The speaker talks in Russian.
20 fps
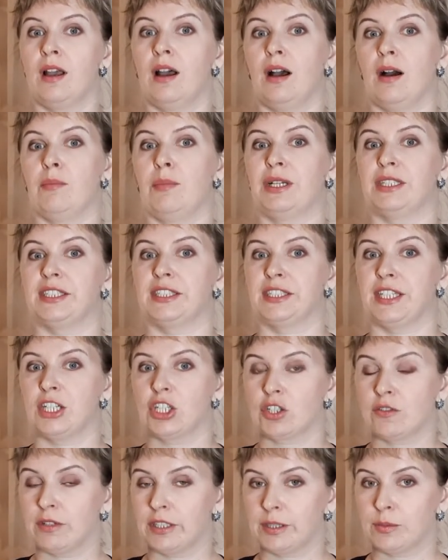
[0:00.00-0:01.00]

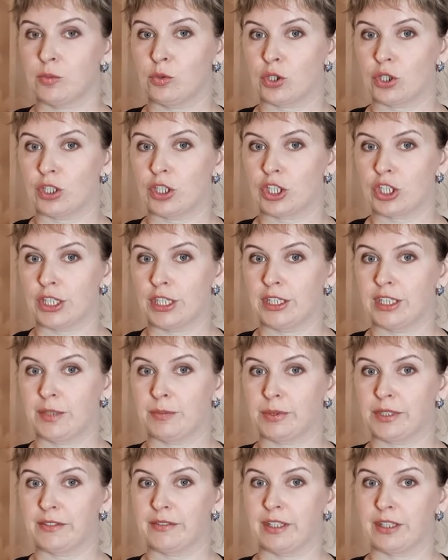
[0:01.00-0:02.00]
массаж, возможно, шейных
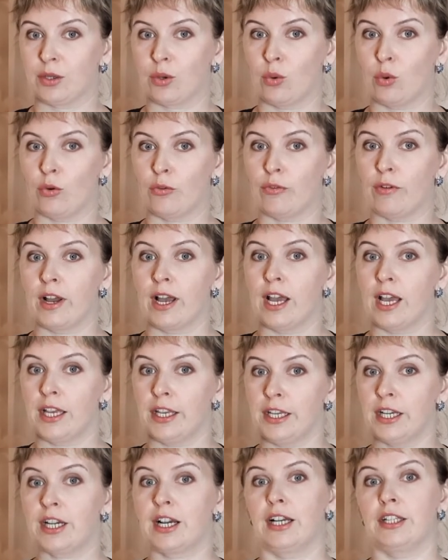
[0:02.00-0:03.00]
позвонков
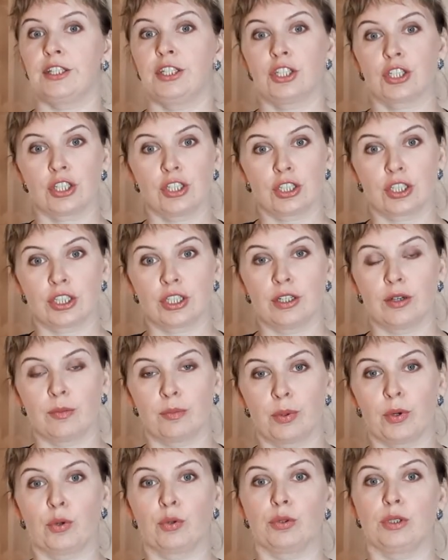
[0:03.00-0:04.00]
и, конечно же,
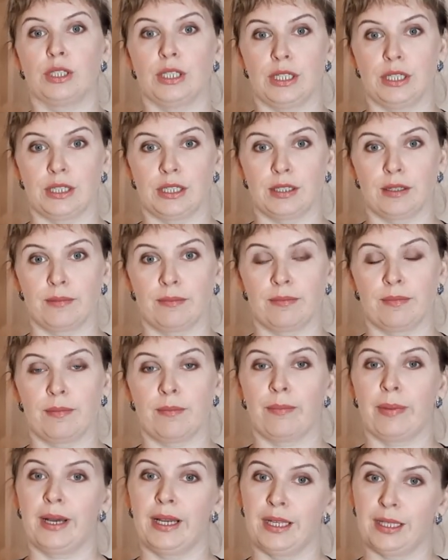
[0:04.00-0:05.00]
похудеть.
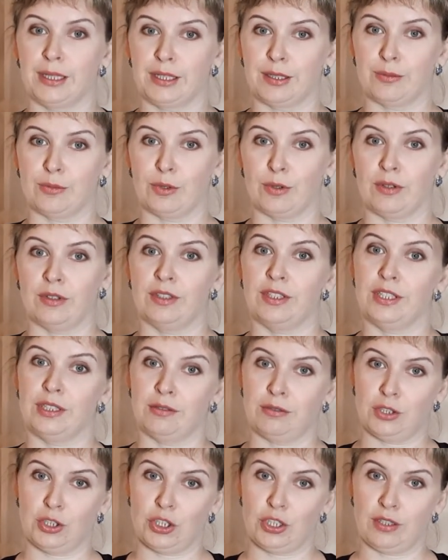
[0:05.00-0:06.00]
Поэтому,
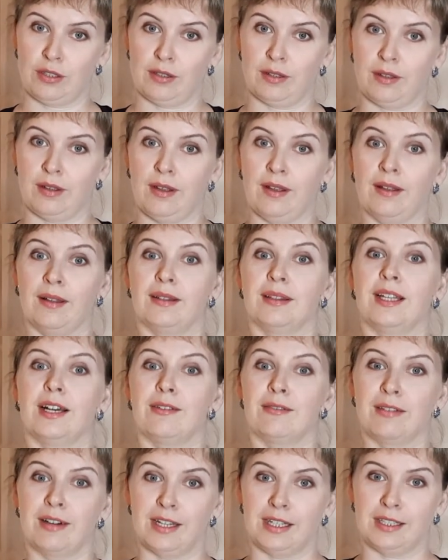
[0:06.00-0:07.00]
девочки,
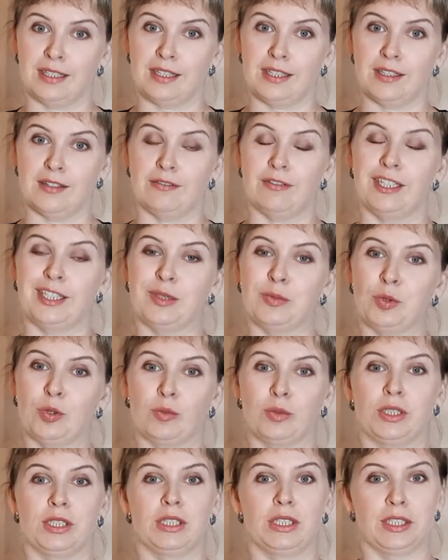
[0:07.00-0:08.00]
давайте
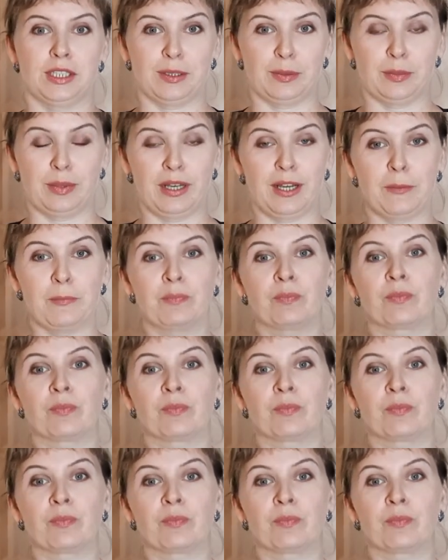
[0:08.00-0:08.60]
возьмемся за себя